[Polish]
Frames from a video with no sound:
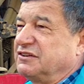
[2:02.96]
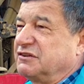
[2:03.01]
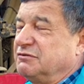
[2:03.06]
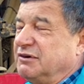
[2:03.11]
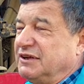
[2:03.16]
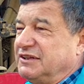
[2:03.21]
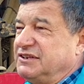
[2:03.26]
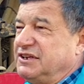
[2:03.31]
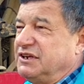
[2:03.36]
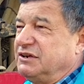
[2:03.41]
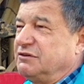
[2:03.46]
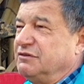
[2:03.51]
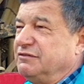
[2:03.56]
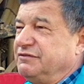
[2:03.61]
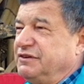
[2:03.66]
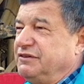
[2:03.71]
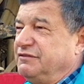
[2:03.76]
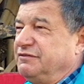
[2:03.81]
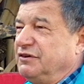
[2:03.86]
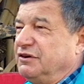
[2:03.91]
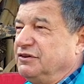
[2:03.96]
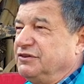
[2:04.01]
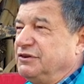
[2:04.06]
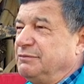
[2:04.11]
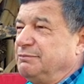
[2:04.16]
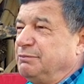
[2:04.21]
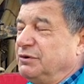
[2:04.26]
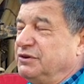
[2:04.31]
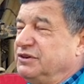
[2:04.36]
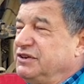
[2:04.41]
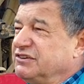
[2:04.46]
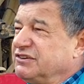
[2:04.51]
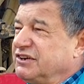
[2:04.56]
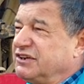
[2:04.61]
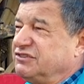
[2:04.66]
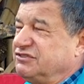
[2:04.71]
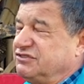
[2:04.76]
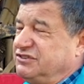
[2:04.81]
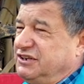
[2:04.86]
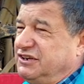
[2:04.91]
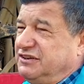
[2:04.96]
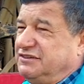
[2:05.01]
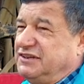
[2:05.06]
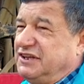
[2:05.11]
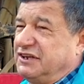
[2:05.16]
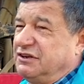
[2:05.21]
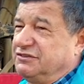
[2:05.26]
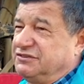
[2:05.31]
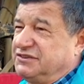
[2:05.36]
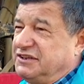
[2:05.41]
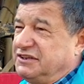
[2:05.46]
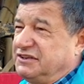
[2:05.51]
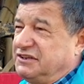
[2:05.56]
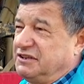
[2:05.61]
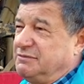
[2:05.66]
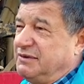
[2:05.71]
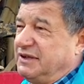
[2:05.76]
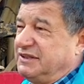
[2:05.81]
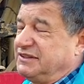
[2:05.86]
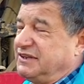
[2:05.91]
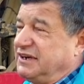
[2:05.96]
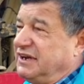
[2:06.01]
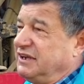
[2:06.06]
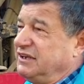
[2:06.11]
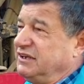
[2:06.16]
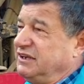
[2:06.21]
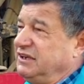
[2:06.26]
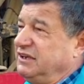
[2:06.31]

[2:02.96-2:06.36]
składników i wody poniżej 30 centymetra.